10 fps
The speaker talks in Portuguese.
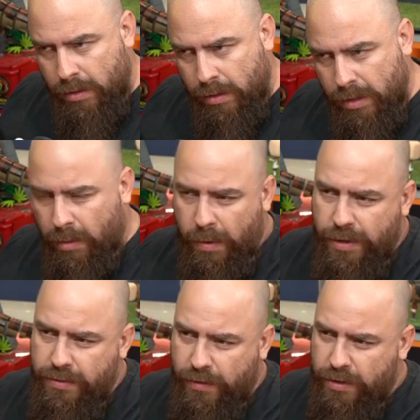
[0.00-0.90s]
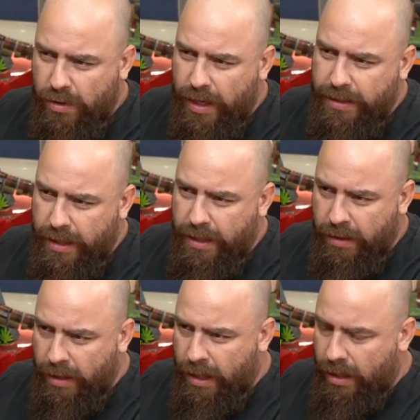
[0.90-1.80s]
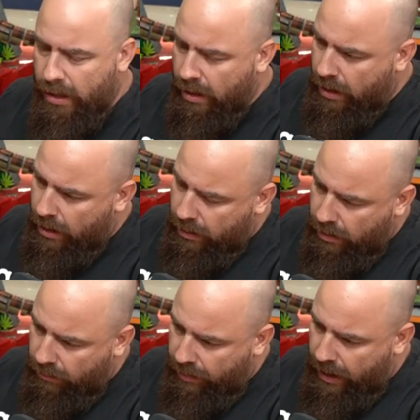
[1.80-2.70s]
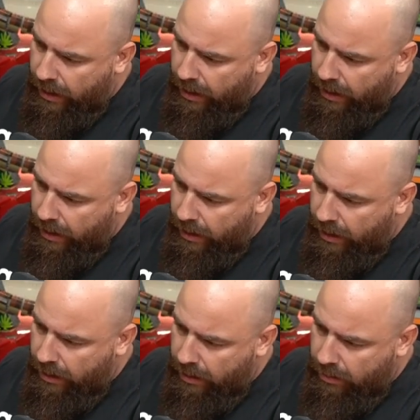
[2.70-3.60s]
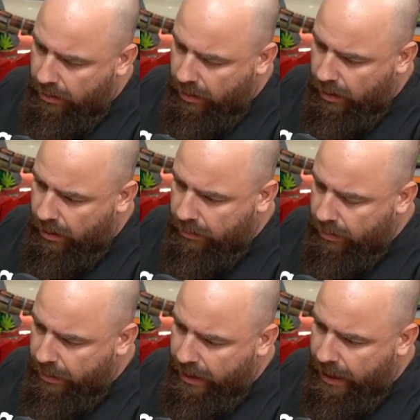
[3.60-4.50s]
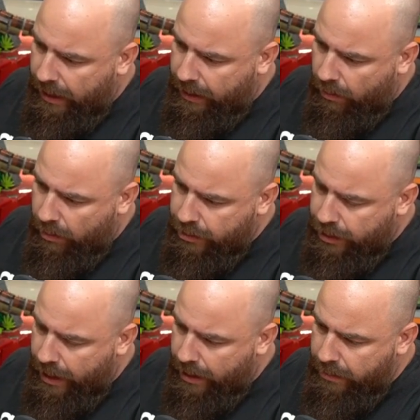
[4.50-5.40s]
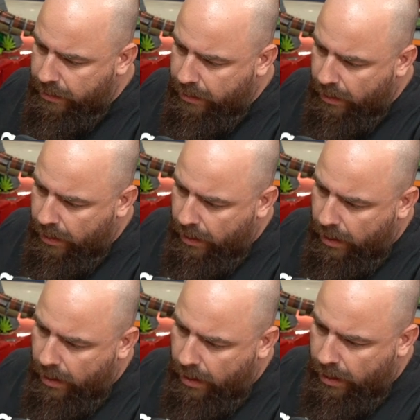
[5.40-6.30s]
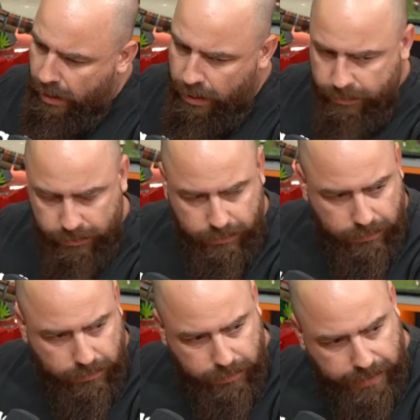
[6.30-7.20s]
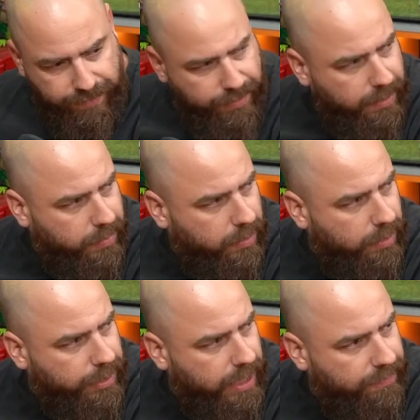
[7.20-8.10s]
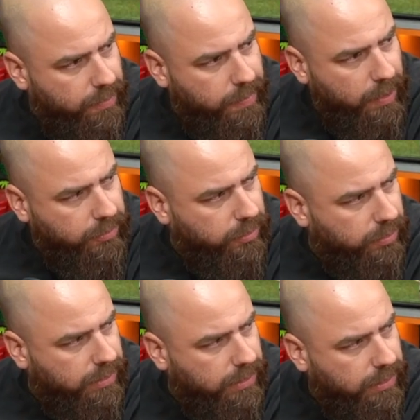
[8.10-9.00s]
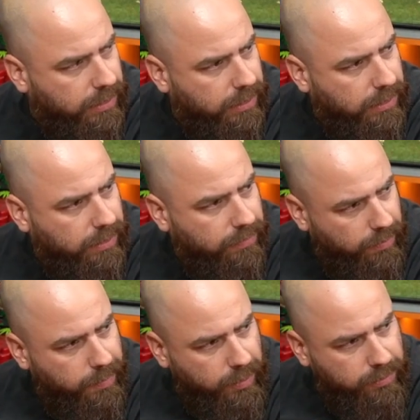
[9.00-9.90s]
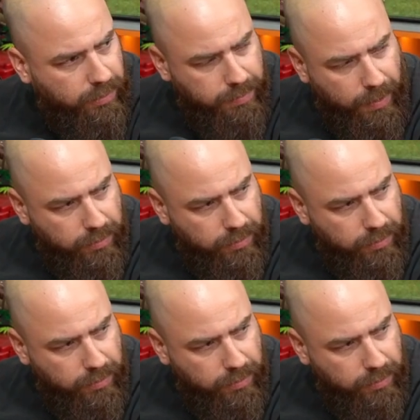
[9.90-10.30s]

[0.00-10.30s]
Não, Maurício Não. foi só interino, é. né? Então vai, é ele, ah, Domenech, Rogério. Ah, quem veio depois do Rogério? Foi o Paulo Souza? Foi o Paulo Souza? Paulo